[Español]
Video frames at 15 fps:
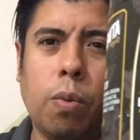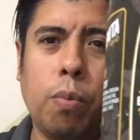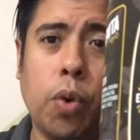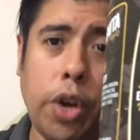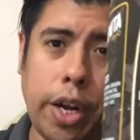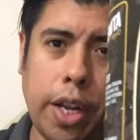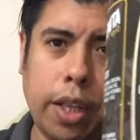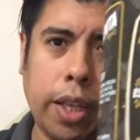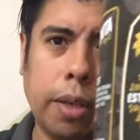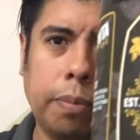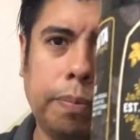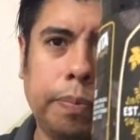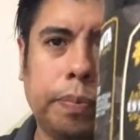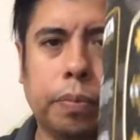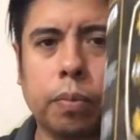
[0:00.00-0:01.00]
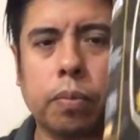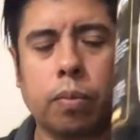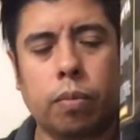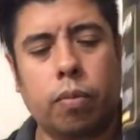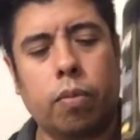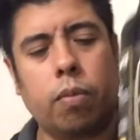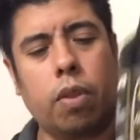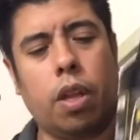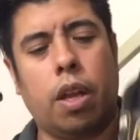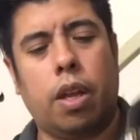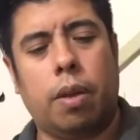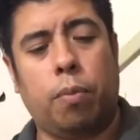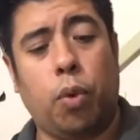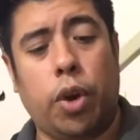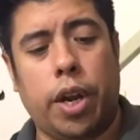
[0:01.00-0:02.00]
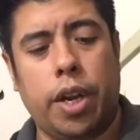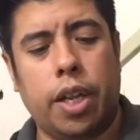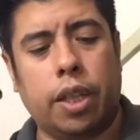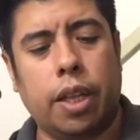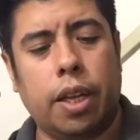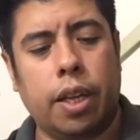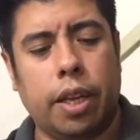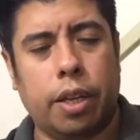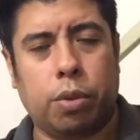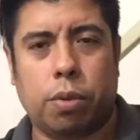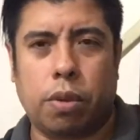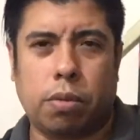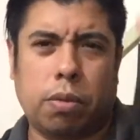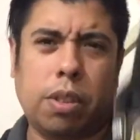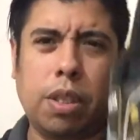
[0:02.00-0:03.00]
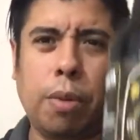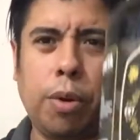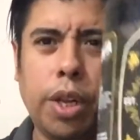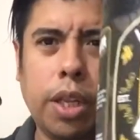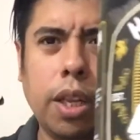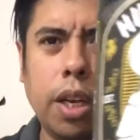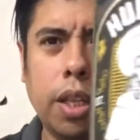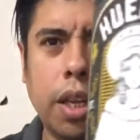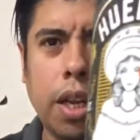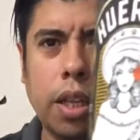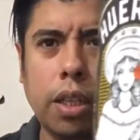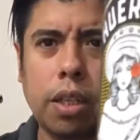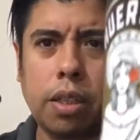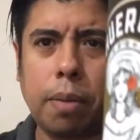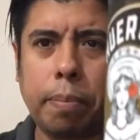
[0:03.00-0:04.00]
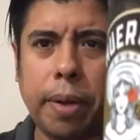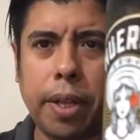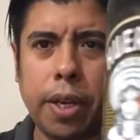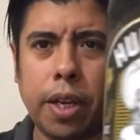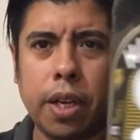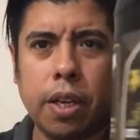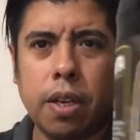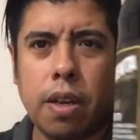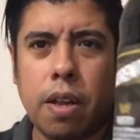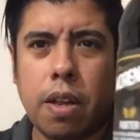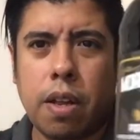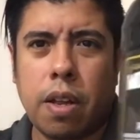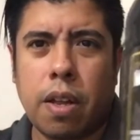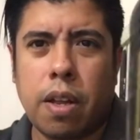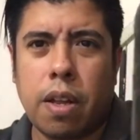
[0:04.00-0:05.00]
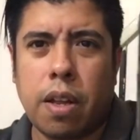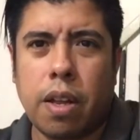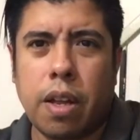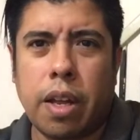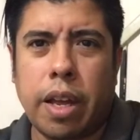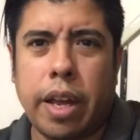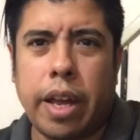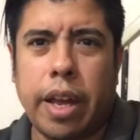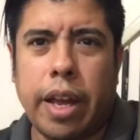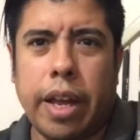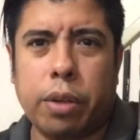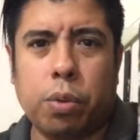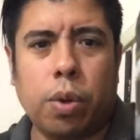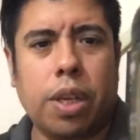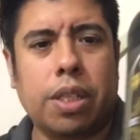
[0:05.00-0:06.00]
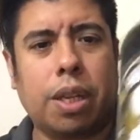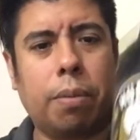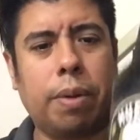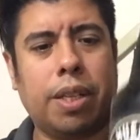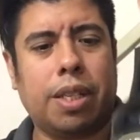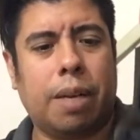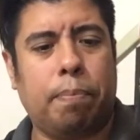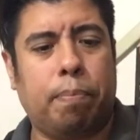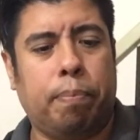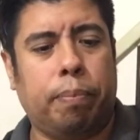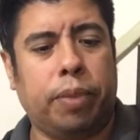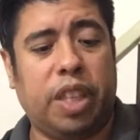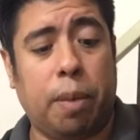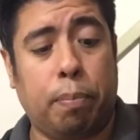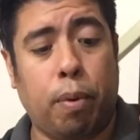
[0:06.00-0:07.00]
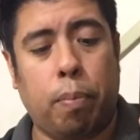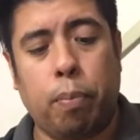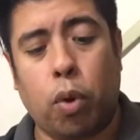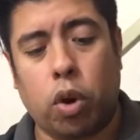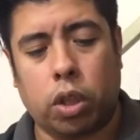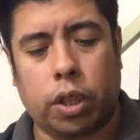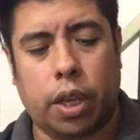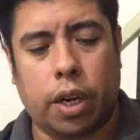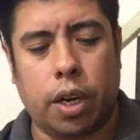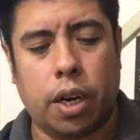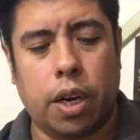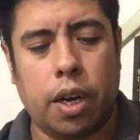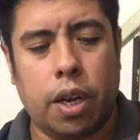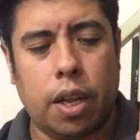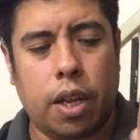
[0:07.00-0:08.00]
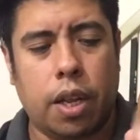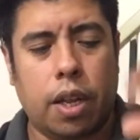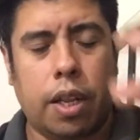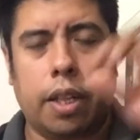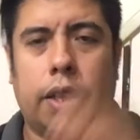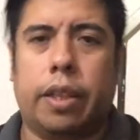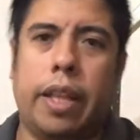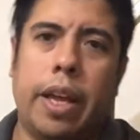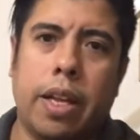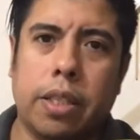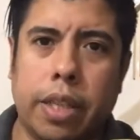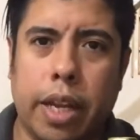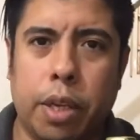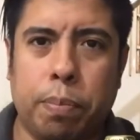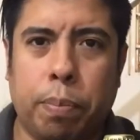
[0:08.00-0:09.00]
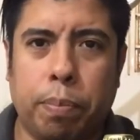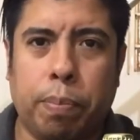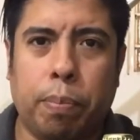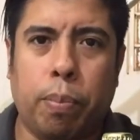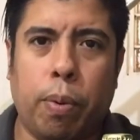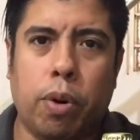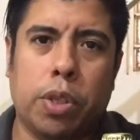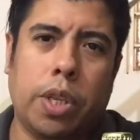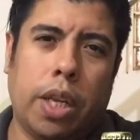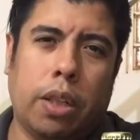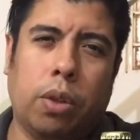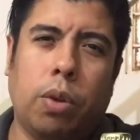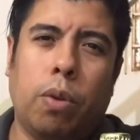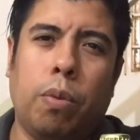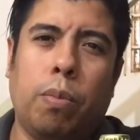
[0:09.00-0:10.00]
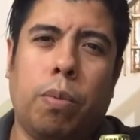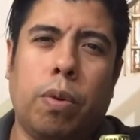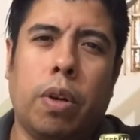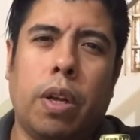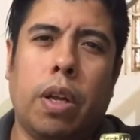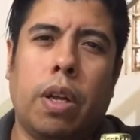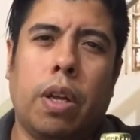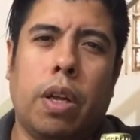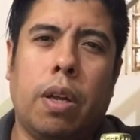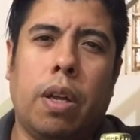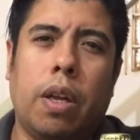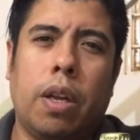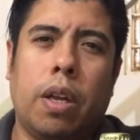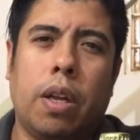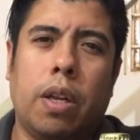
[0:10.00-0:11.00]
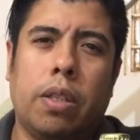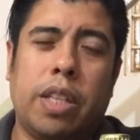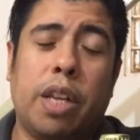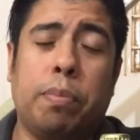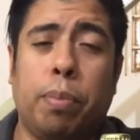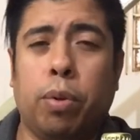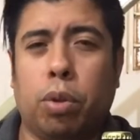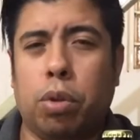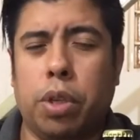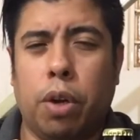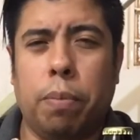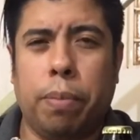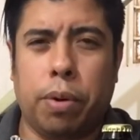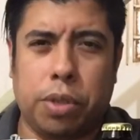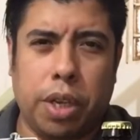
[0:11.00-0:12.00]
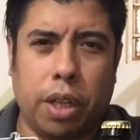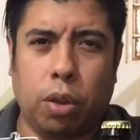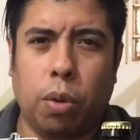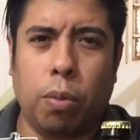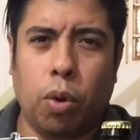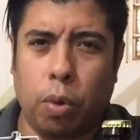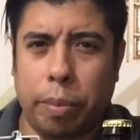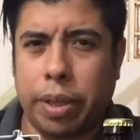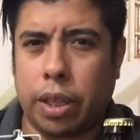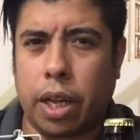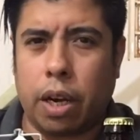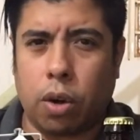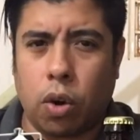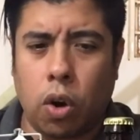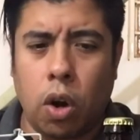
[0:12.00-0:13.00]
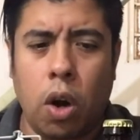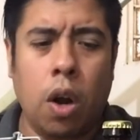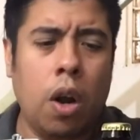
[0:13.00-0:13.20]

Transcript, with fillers: Morenita. Morenita, es está bonita la etiqueta, está padre. Es una cerveza tipo porter de 6%, 6.0% volumen de alcohol,